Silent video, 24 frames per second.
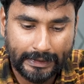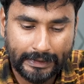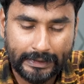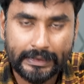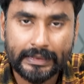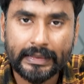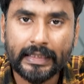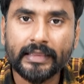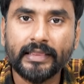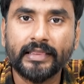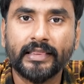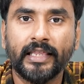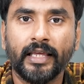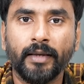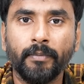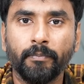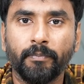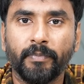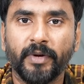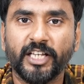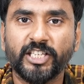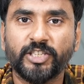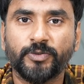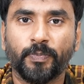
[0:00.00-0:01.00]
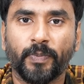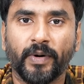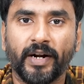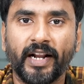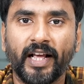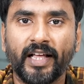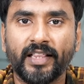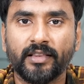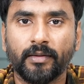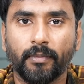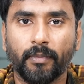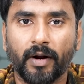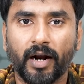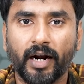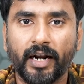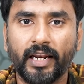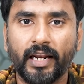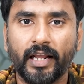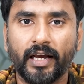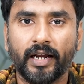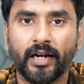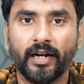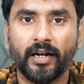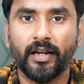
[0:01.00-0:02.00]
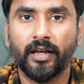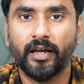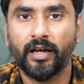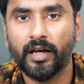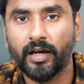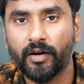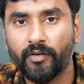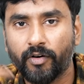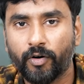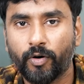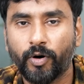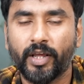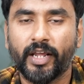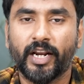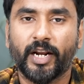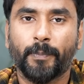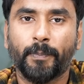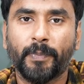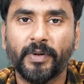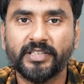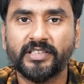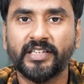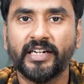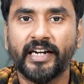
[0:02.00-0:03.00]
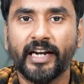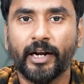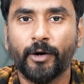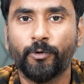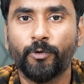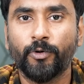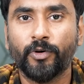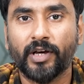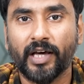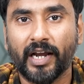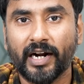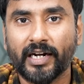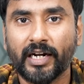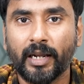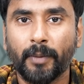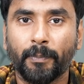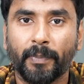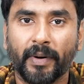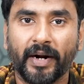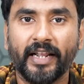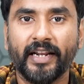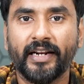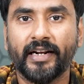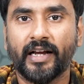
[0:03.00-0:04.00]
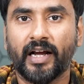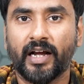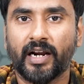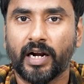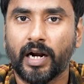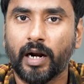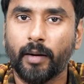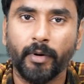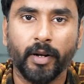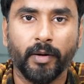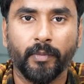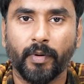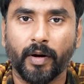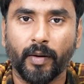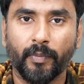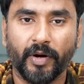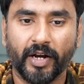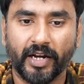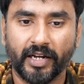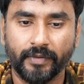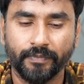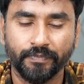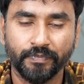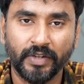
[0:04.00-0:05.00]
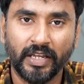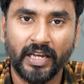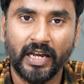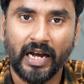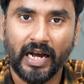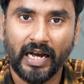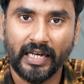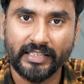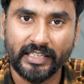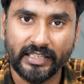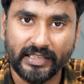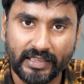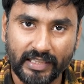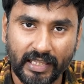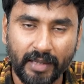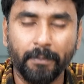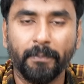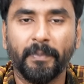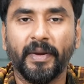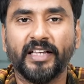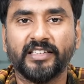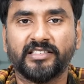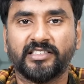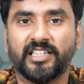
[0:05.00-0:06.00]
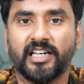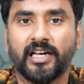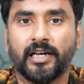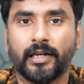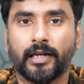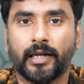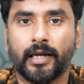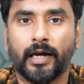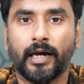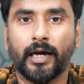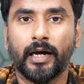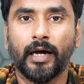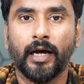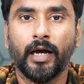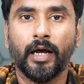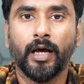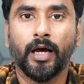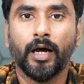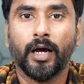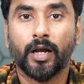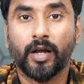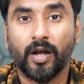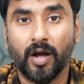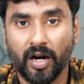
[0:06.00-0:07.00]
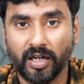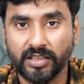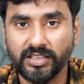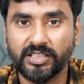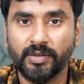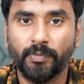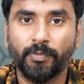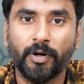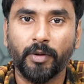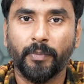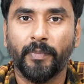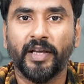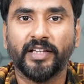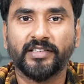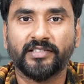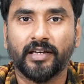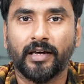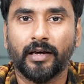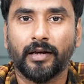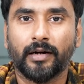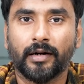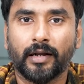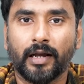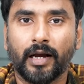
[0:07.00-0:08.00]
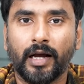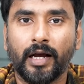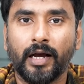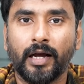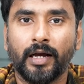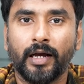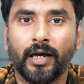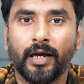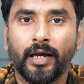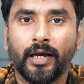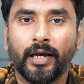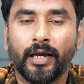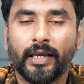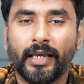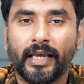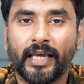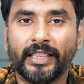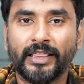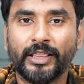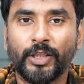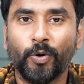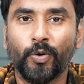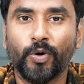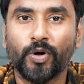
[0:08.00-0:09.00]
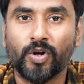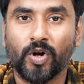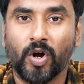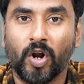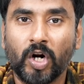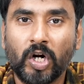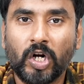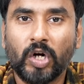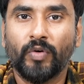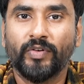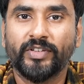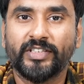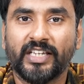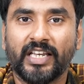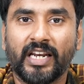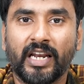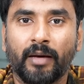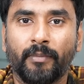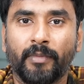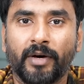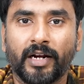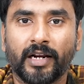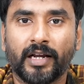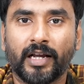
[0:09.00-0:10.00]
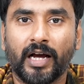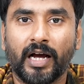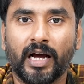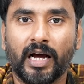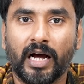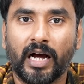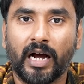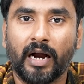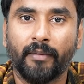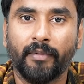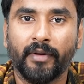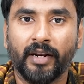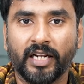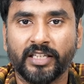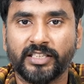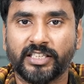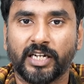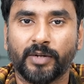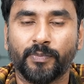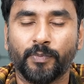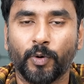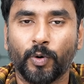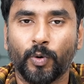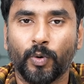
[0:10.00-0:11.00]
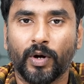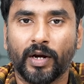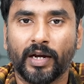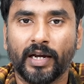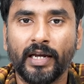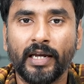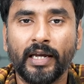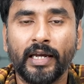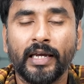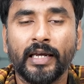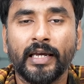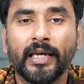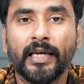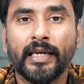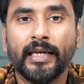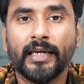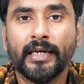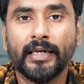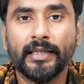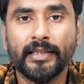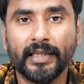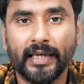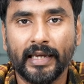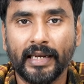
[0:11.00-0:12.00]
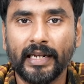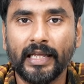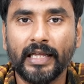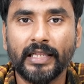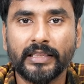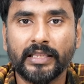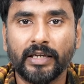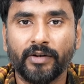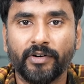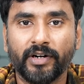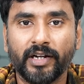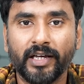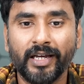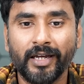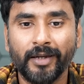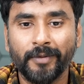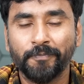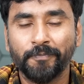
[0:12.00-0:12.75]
இந்த தீம் பேஸ் பண்ணி அந்த மாநிலங்களுடைய ரெப்ரசன்டேட்டிவ் கரெக்டாக பண்ணியிருக்காங்களா அப்படின்னு பார்ப்பாங்க அது தீம் பேஸ்டாக இருக்கா கான்செப்ட் பேஸாக இருக்கா எந்த ஒரு கான்ட்ரவர்சி இல்லாமல் இருக்கா அப்படின்லாம் செக் பண்ணுவாங்க இது எல்லாத்த விட